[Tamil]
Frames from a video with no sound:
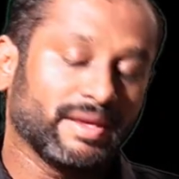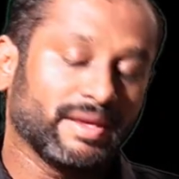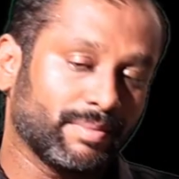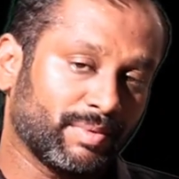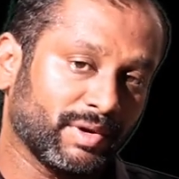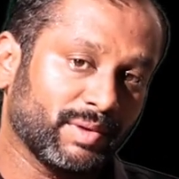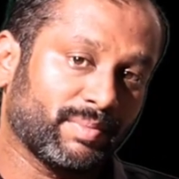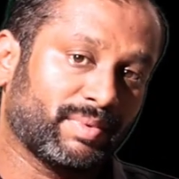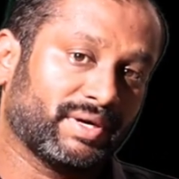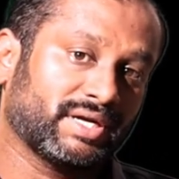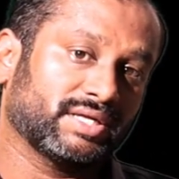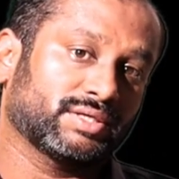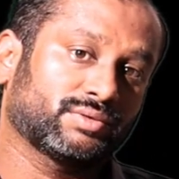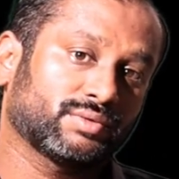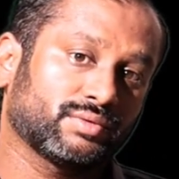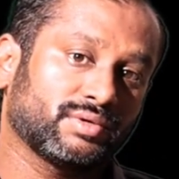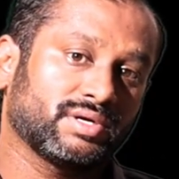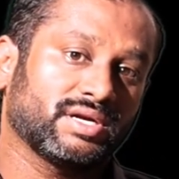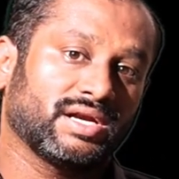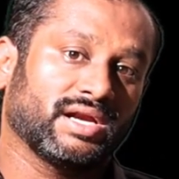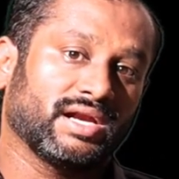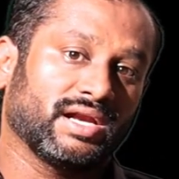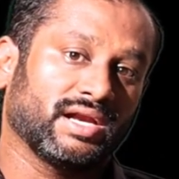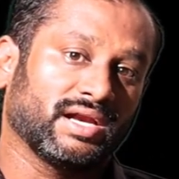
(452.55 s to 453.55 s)
இப்படிப்பட்ட
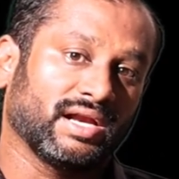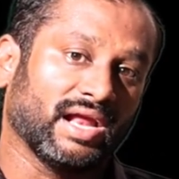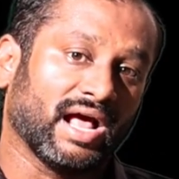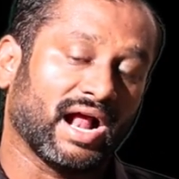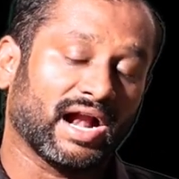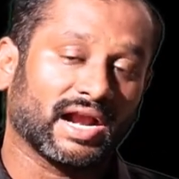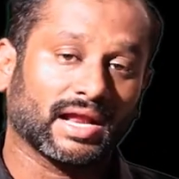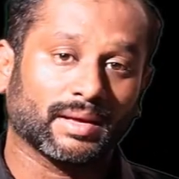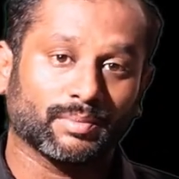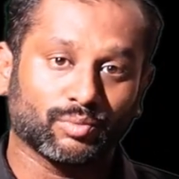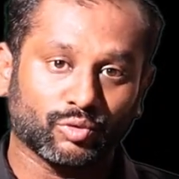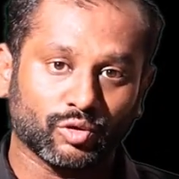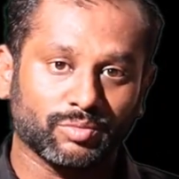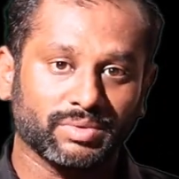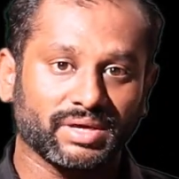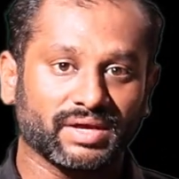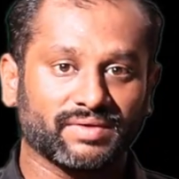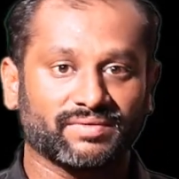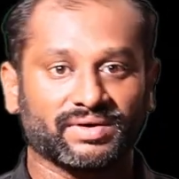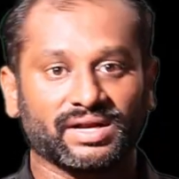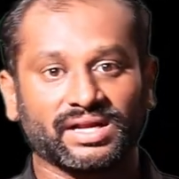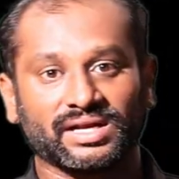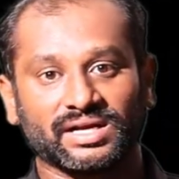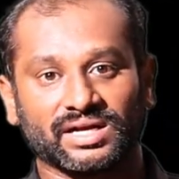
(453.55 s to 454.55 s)
சூழ்நிலையில் ஆனால்
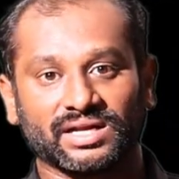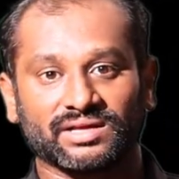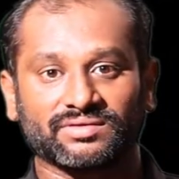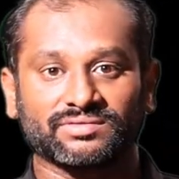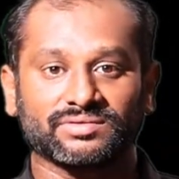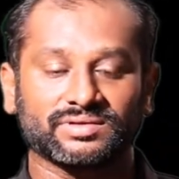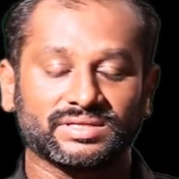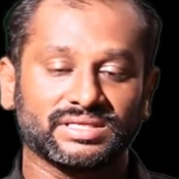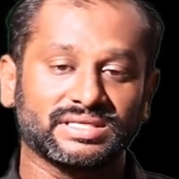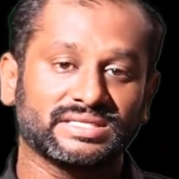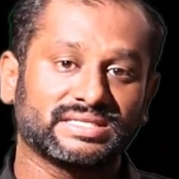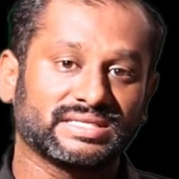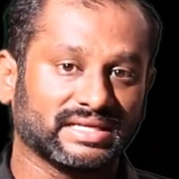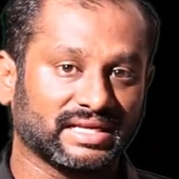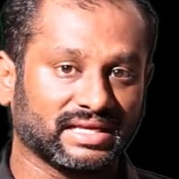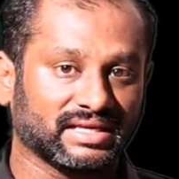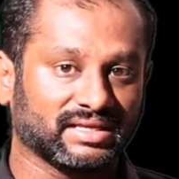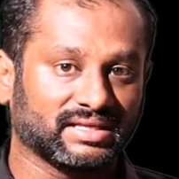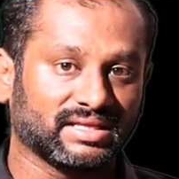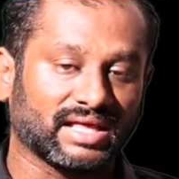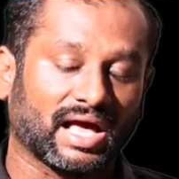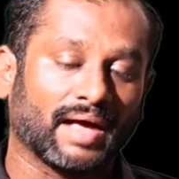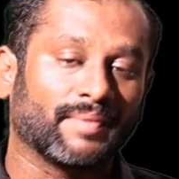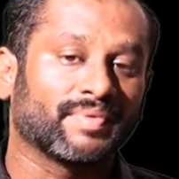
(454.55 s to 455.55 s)
பூமியை விட நிலவு வந்து
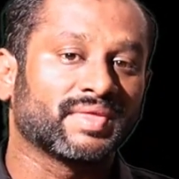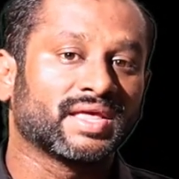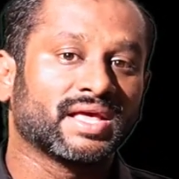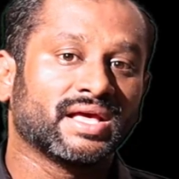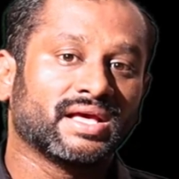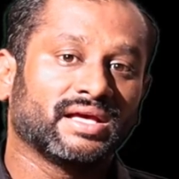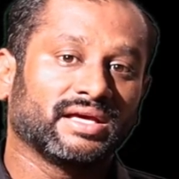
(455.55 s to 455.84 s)
சின்னது தான்